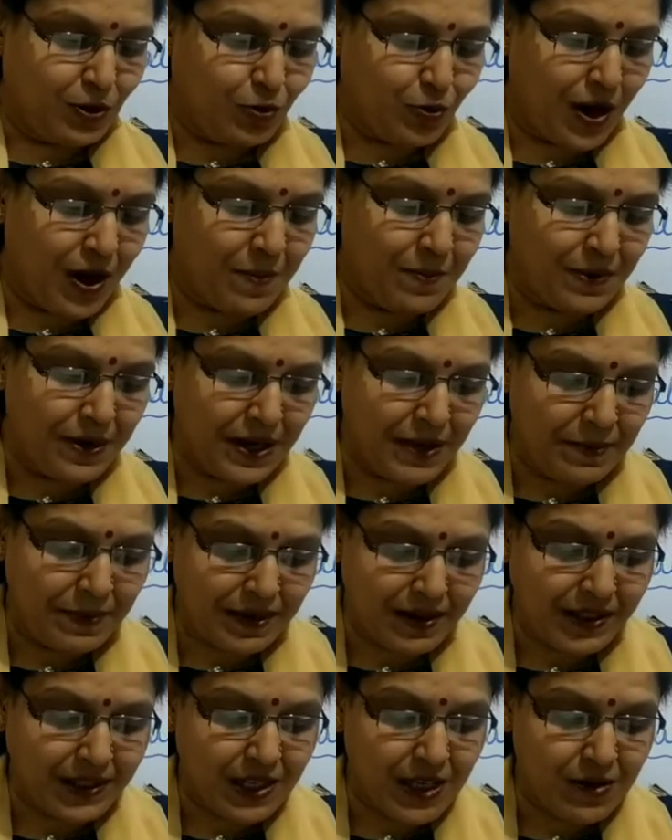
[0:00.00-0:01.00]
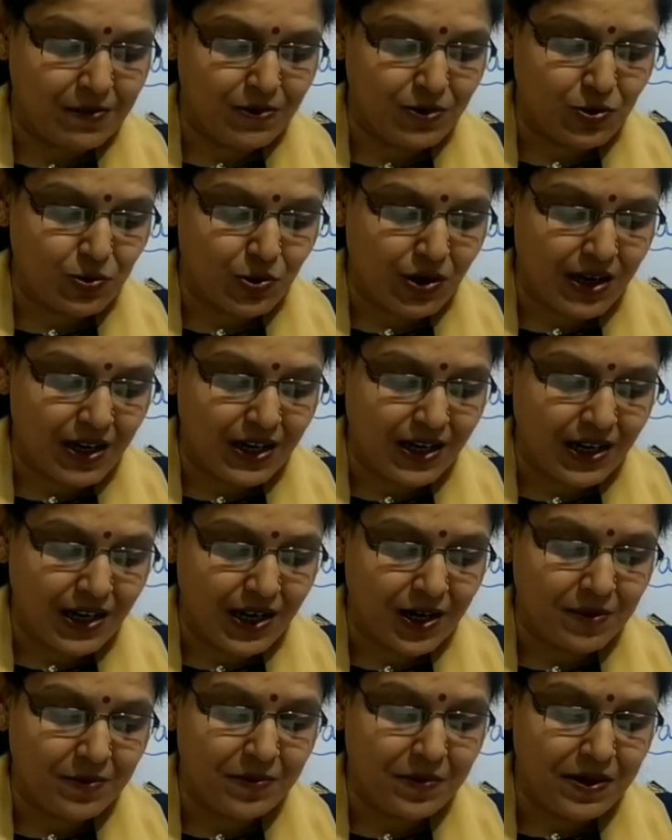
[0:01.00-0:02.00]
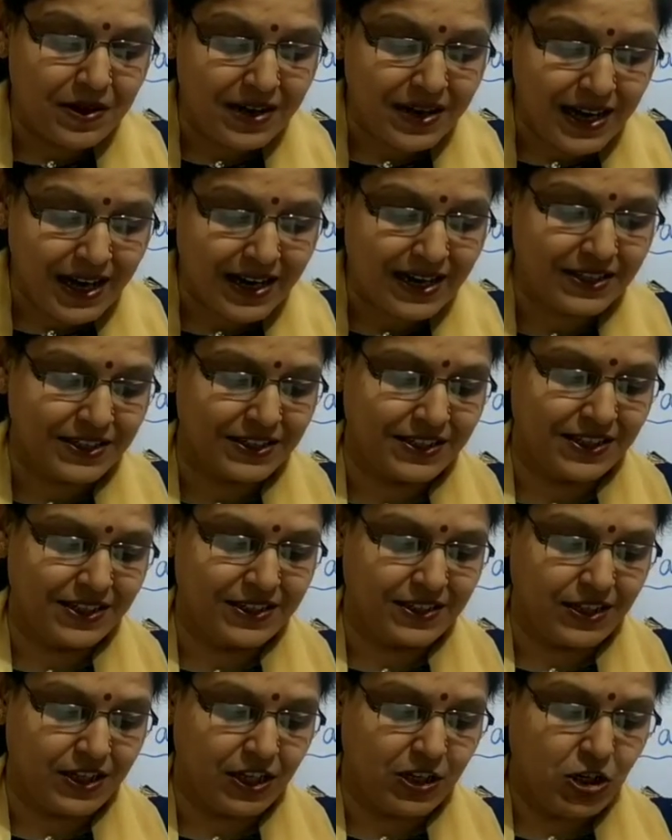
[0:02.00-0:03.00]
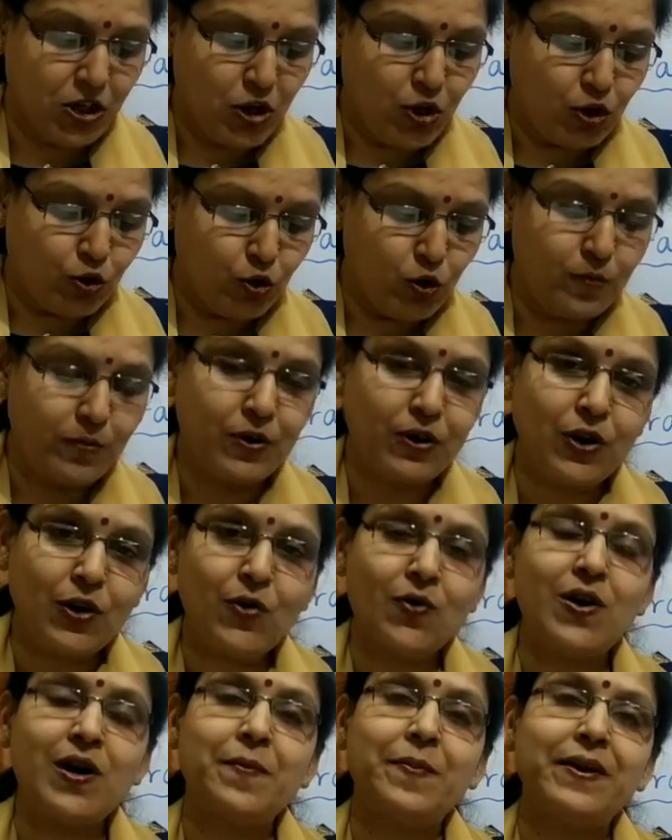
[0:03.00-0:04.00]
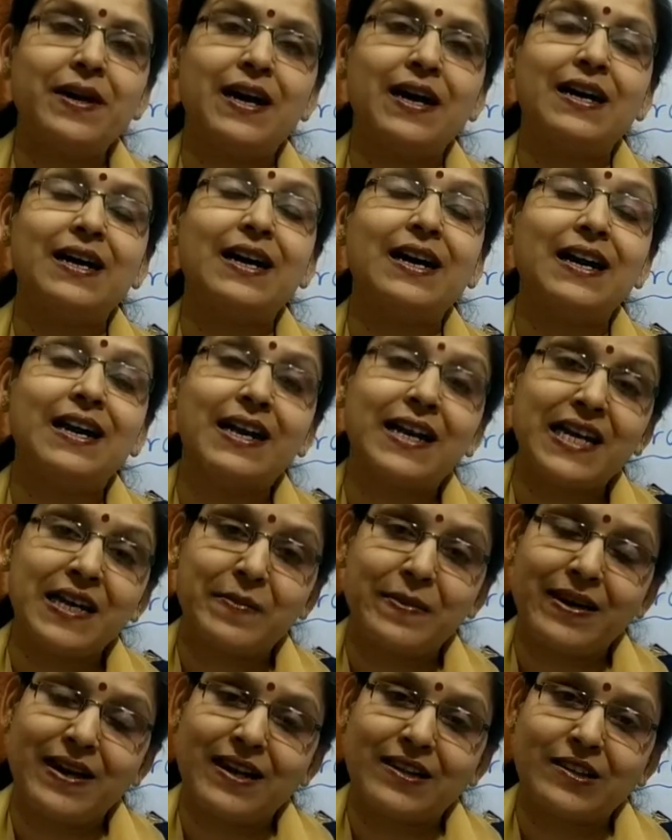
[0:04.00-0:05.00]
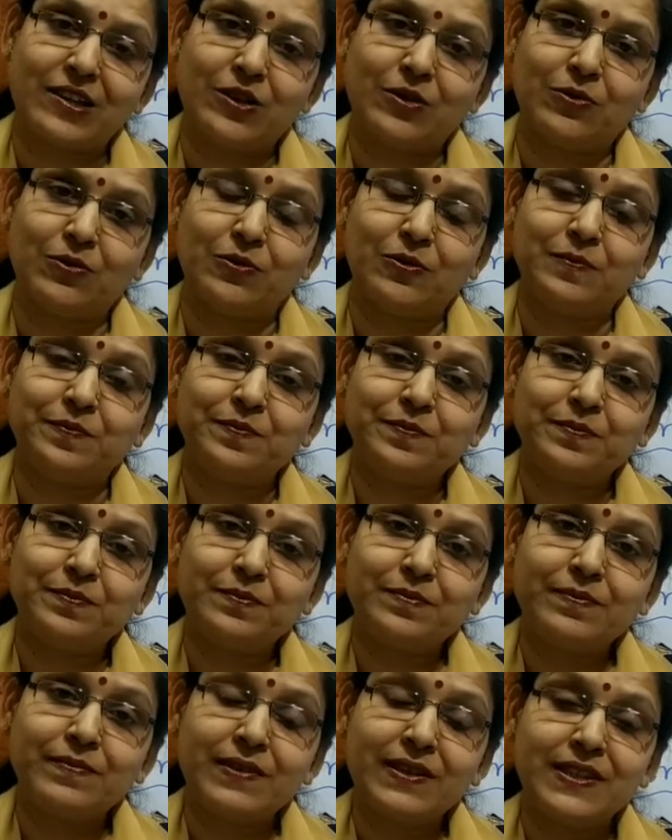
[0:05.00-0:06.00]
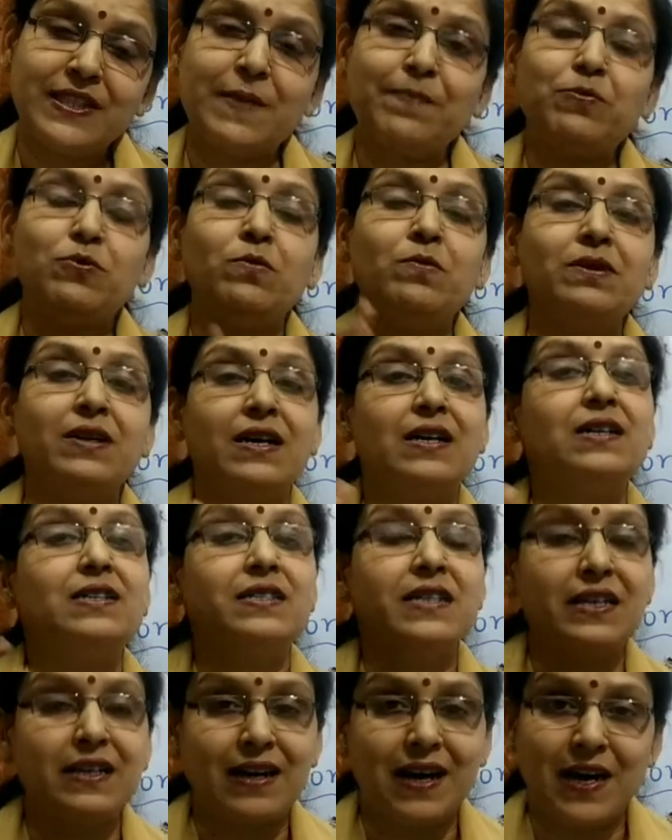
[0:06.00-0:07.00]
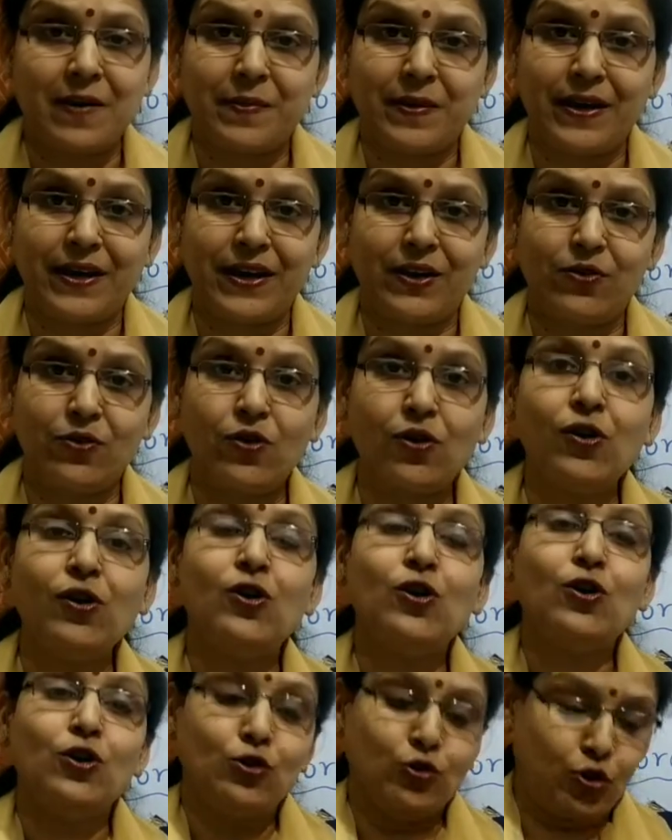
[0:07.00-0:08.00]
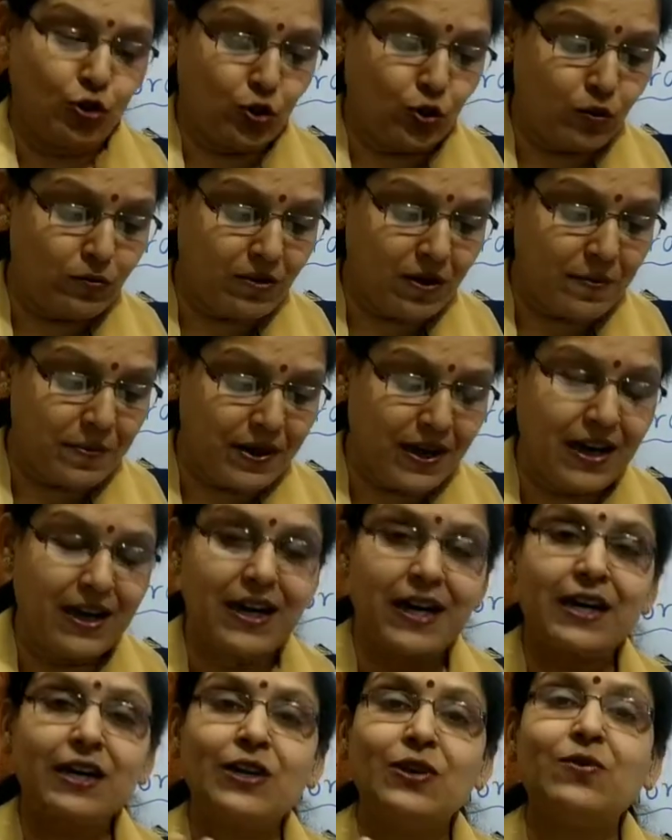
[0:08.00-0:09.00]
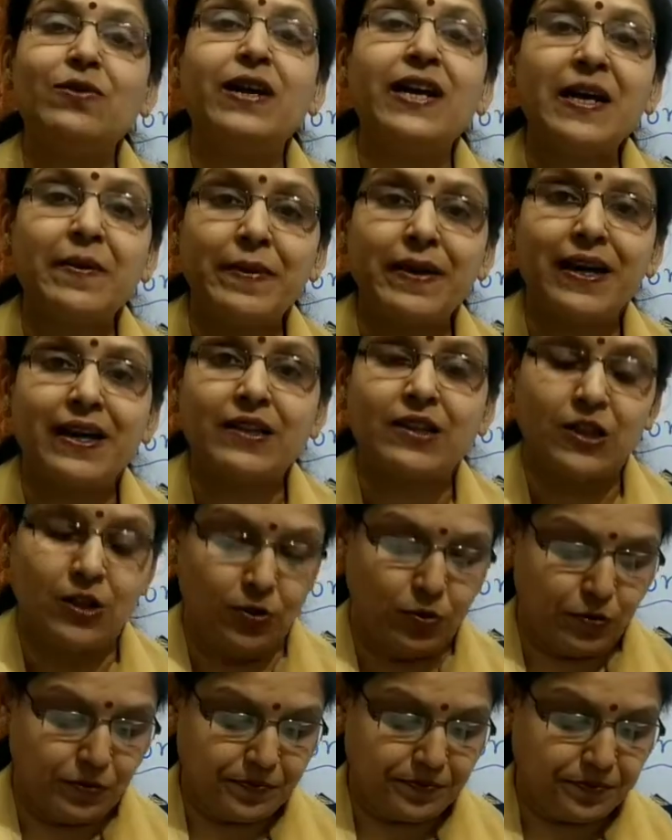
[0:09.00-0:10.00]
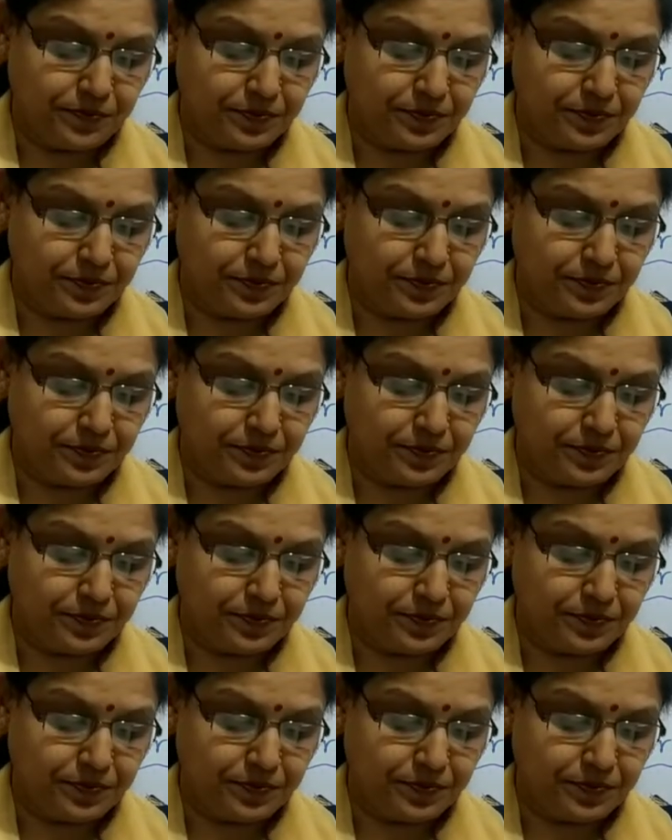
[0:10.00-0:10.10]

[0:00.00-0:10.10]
तुम किमर्थम स्वग्रह न रचयसी तुम क्यों अपना घर नहीं बनाते हो जब तुम ठंड से कांप रहे हो तो तुम अपना घर क्यों नहीं बनाते हो